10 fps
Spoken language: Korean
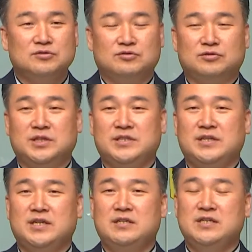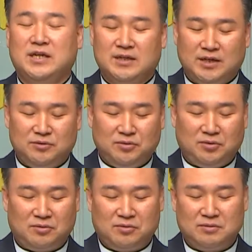두세 시간을
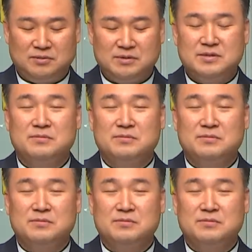이야기해도